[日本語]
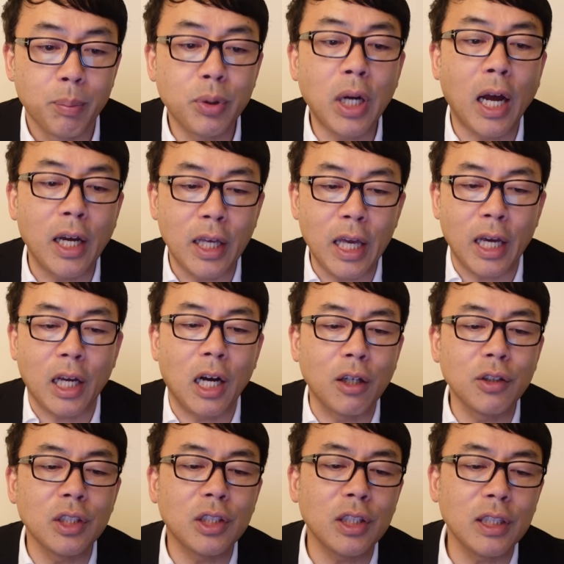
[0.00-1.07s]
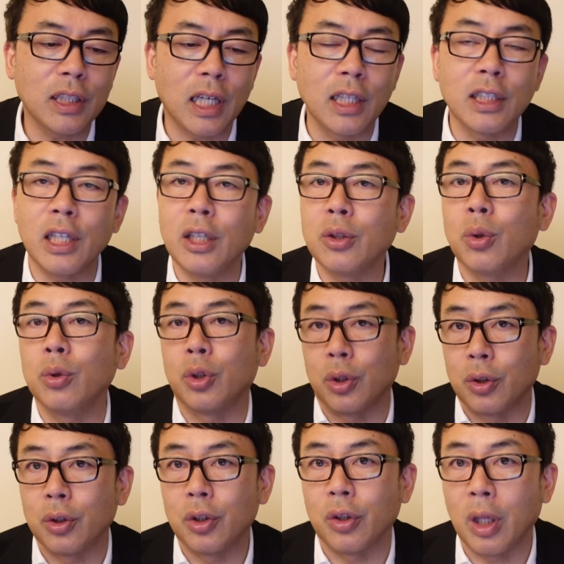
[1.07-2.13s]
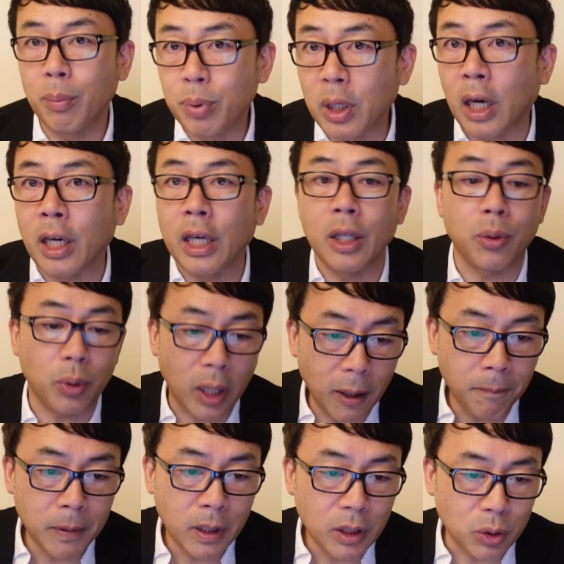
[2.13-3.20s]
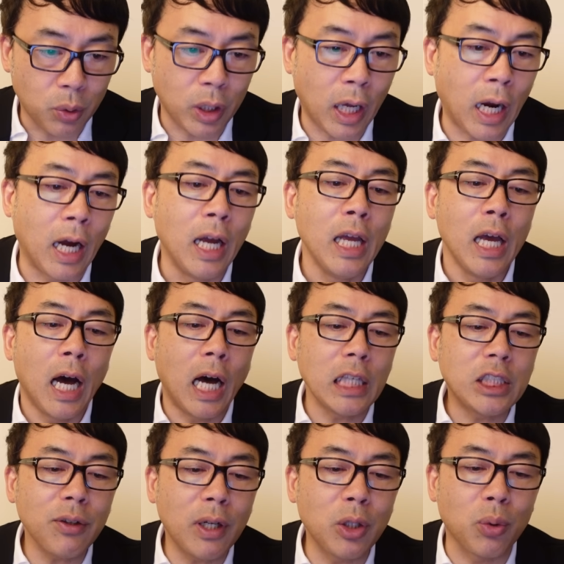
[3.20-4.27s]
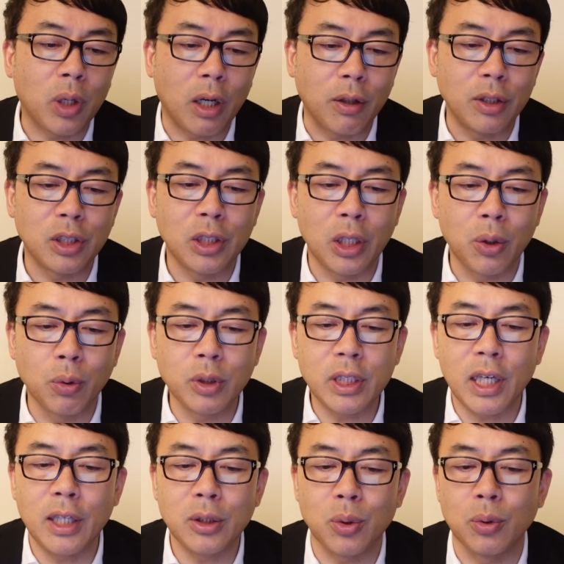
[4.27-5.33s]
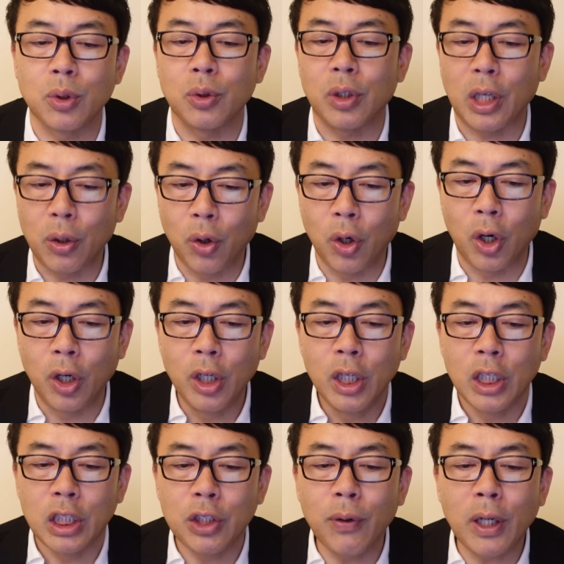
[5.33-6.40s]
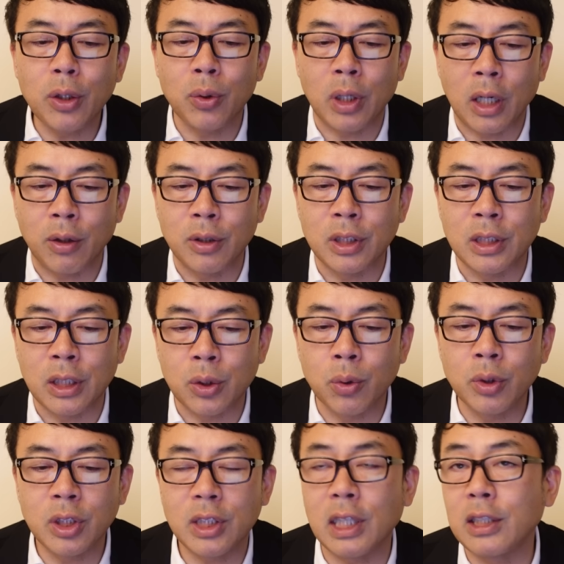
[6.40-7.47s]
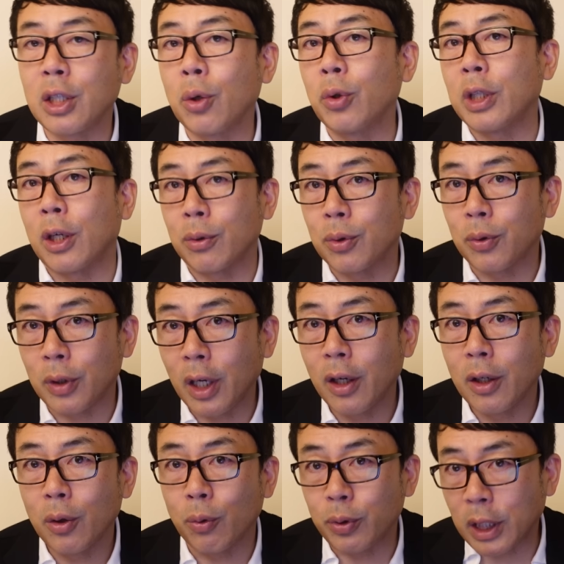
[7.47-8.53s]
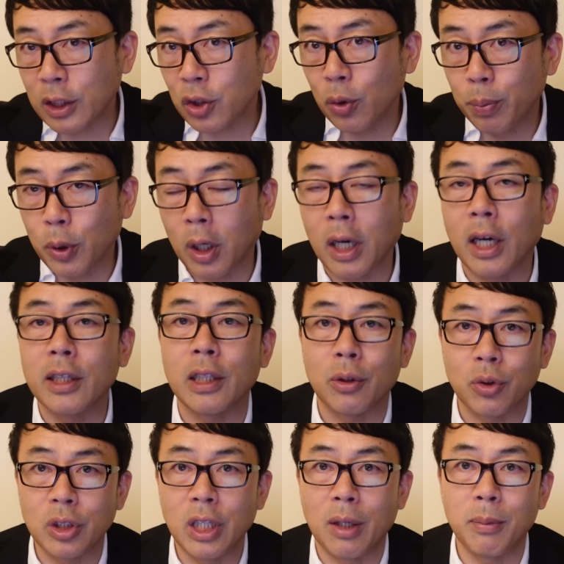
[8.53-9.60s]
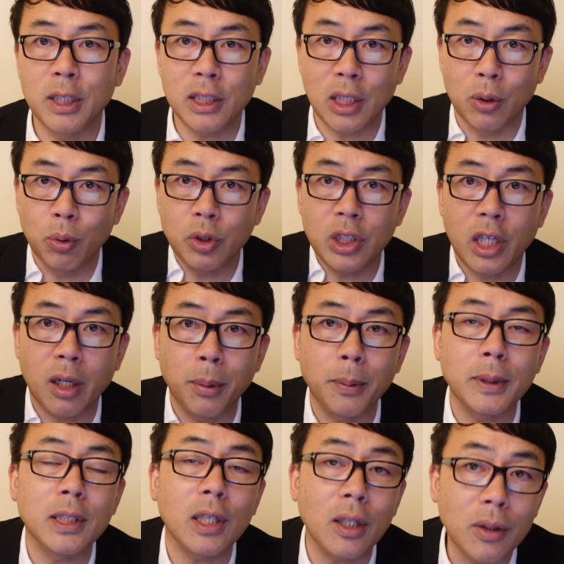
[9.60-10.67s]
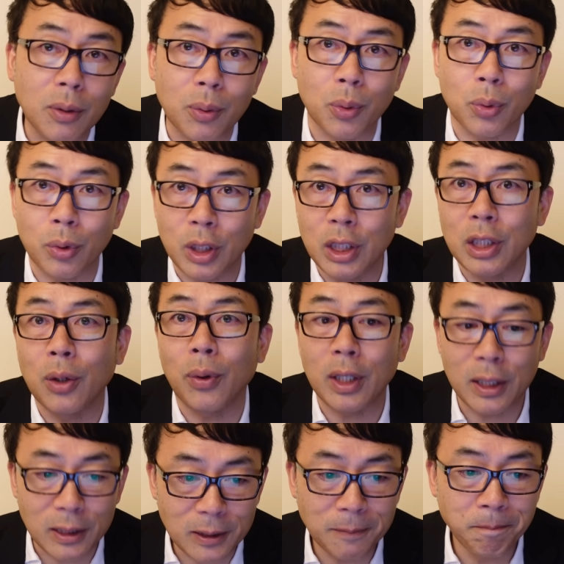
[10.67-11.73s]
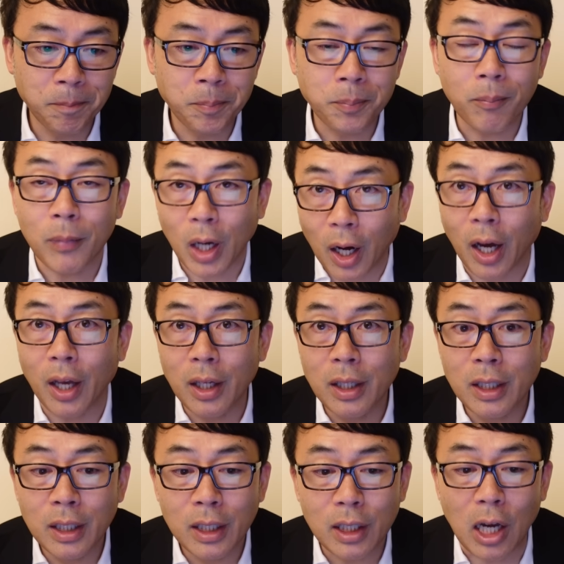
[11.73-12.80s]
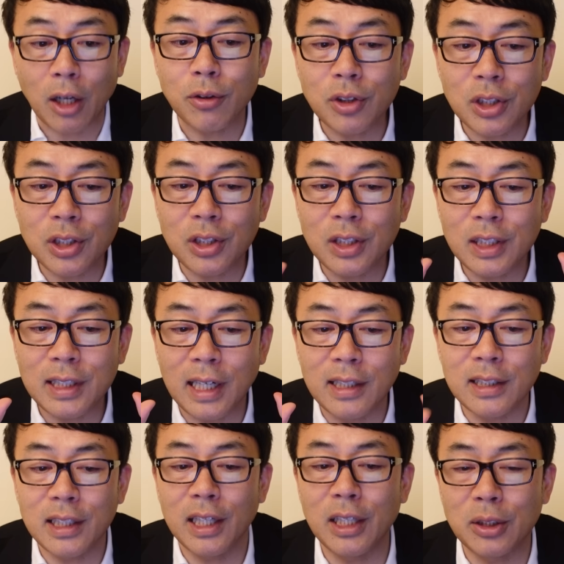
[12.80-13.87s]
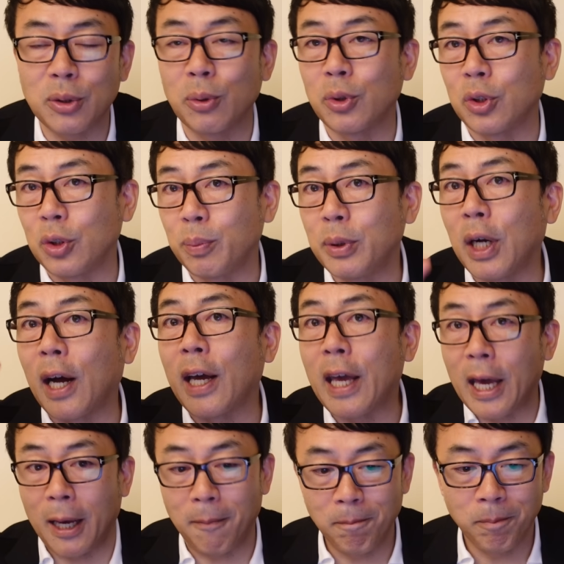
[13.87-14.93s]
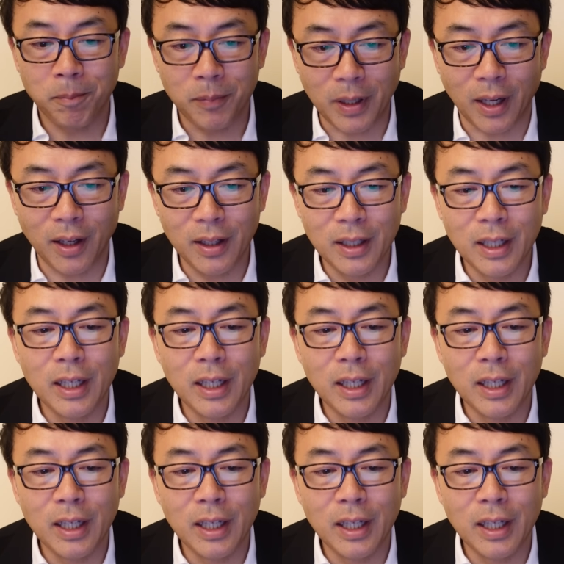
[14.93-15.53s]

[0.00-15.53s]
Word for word: プラン A 確実に3000円損するっていうね、プラン A とね、それから8割の確率で4000円損するけど、2割の確率で損失がゼロになるというね、2つのプランがあったとして、皆さんどっち選びますかっていうことを聞いてるわけです。はい。確実に3000円損するプラン A。ね。